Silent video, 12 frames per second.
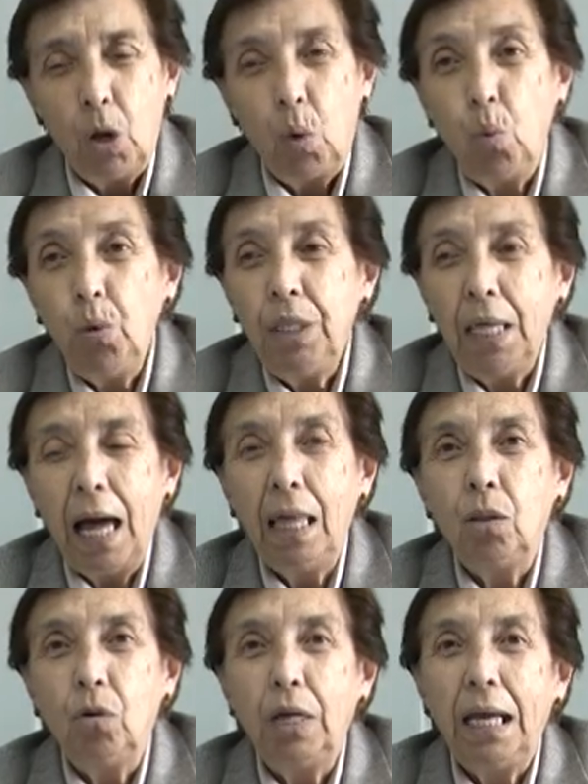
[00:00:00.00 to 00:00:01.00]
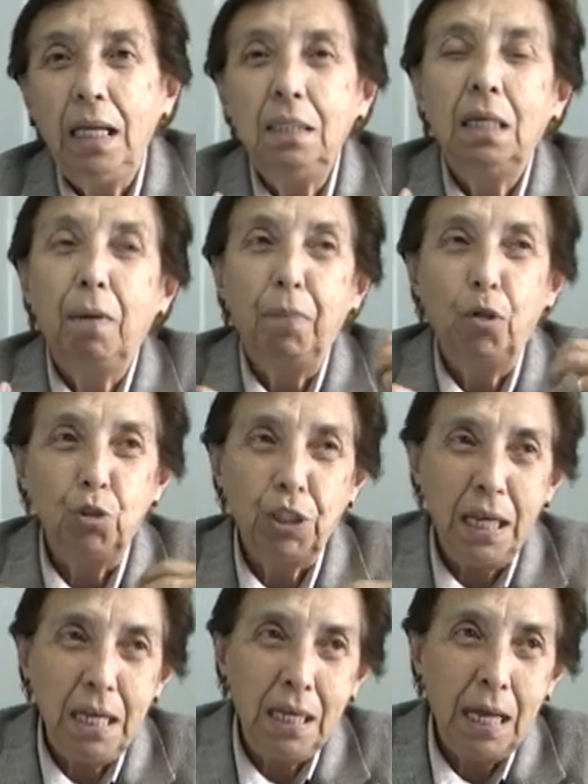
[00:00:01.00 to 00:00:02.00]
cuidado, esa
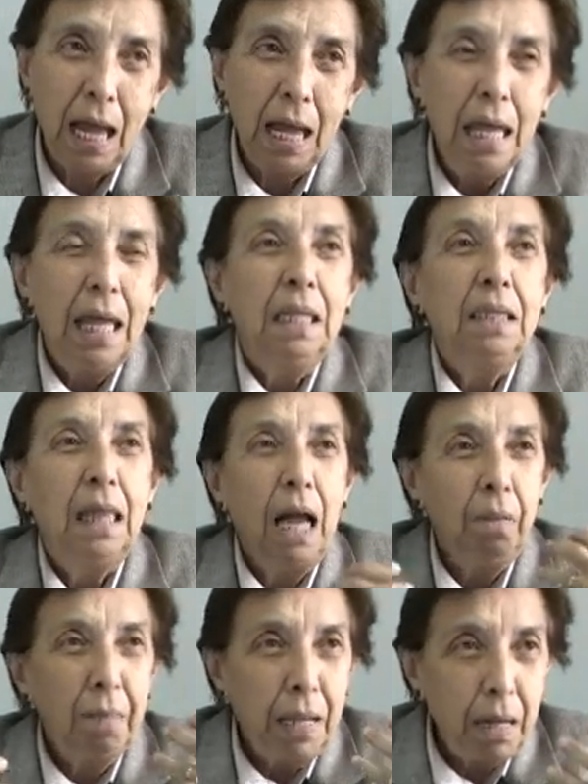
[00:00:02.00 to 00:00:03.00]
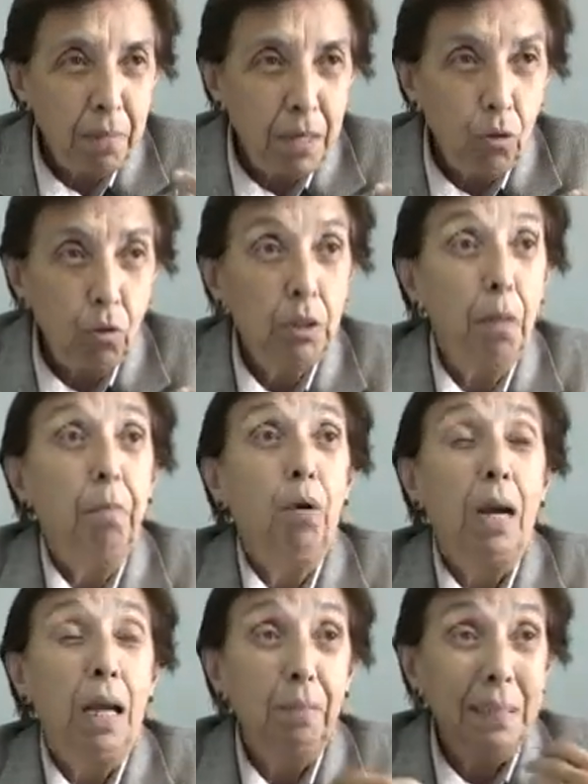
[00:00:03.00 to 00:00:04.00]
proteína tan maravillosa,
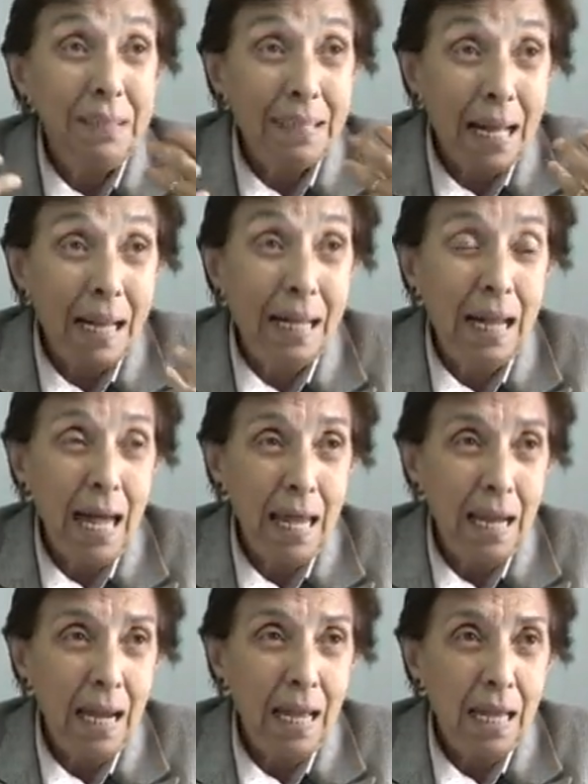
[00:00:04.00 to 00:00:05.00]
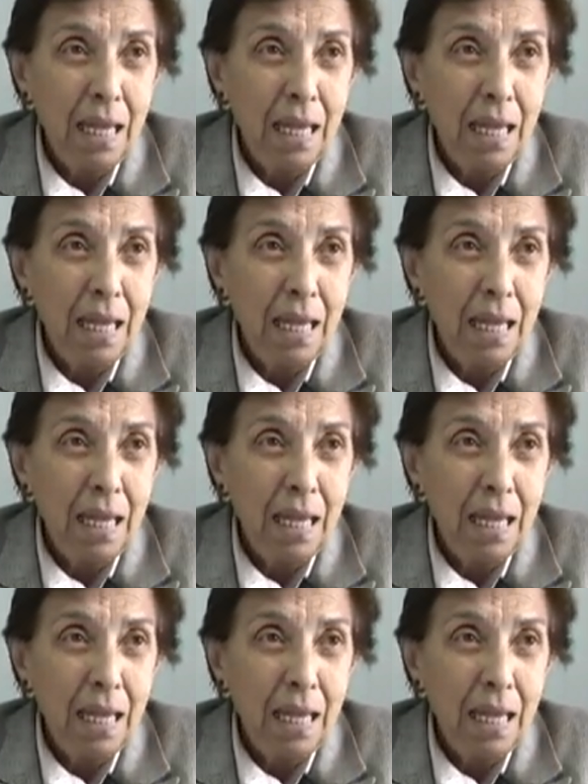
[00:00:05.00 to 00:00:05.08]
pero a la vez tan cara,